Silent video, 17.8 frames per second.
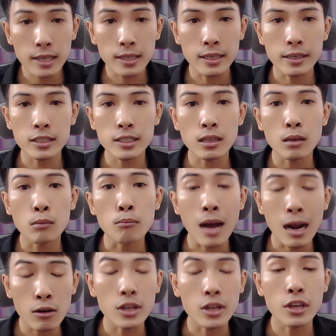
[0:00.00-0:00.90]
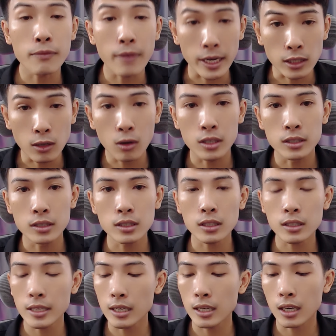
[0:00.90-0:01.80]
thì nó sẽ thông báo là như vậy thôi
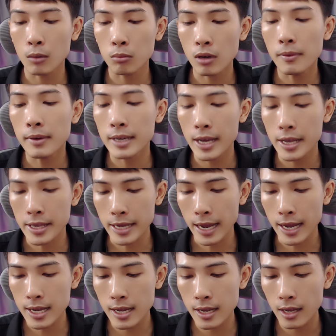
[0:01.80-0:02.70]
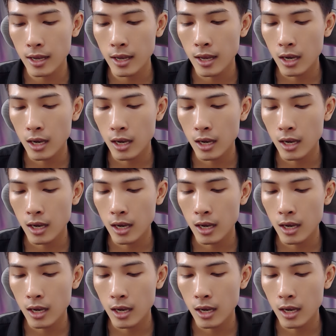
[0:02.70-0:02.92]
tất nhiên là không có vấn đề gì cả ha